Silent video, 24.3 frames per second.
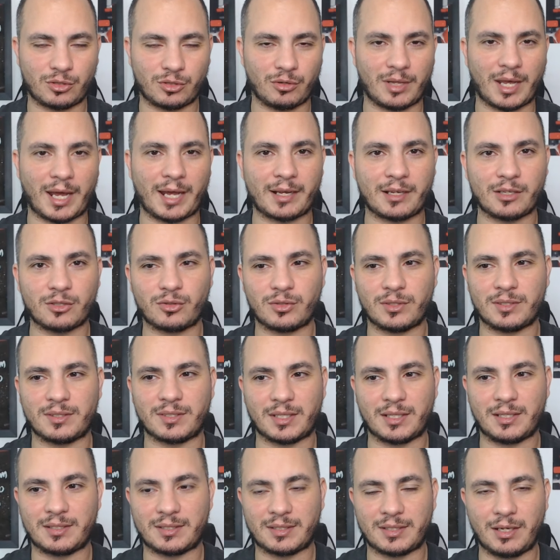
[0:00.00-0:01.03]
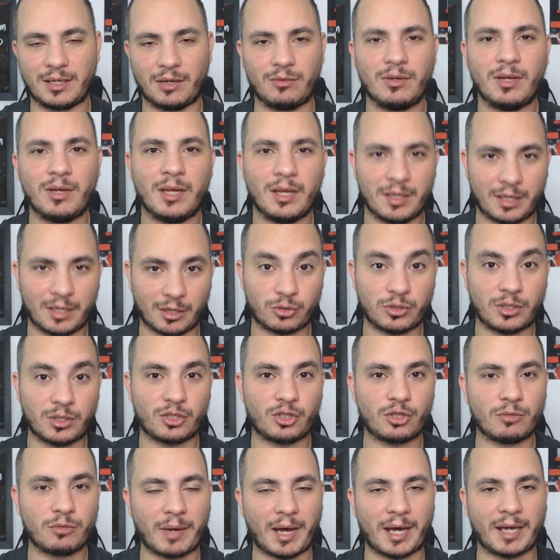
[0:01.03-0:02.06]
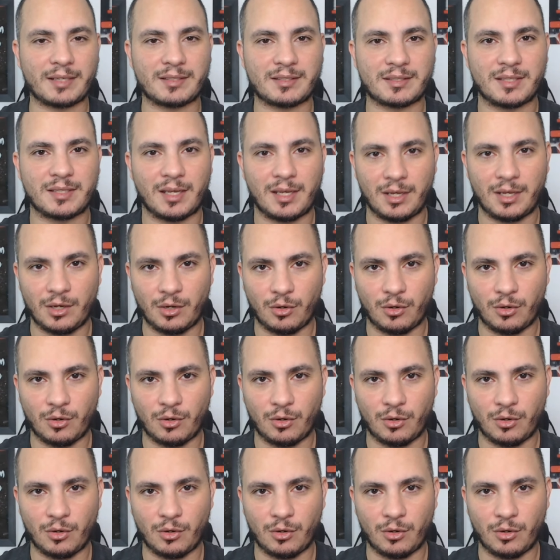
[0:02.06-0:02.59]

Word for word: seu like, a sua inscrição, que ajuda demais